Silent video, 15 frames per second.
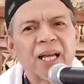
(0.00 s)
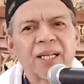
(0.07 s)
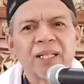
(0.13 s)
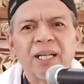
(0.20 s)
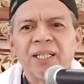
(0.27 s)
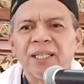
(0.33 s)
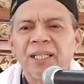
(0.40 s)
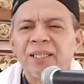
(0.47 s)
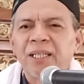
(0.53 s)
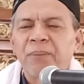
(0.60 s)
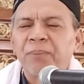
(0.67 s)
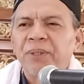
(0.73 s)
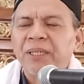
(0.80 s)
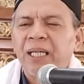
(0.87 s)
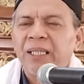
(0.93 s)
Karena
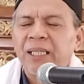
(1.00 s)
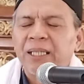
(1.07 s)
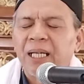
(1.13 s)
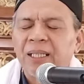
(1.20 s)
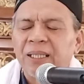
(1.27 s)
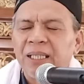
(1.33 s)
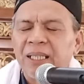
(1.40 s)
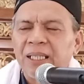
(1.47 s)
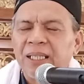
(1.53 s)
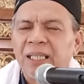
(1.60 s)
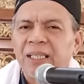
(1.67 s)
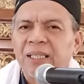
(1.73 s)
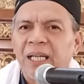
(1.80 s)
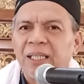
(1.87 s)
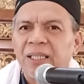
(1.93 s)
kita menjadikan
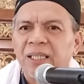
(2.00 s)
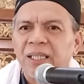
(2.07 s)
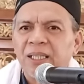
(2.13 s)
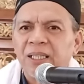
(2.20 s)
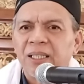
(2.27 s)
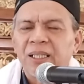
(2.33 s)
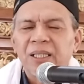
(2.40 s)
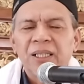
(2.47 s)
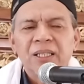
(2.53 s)
diri kita ini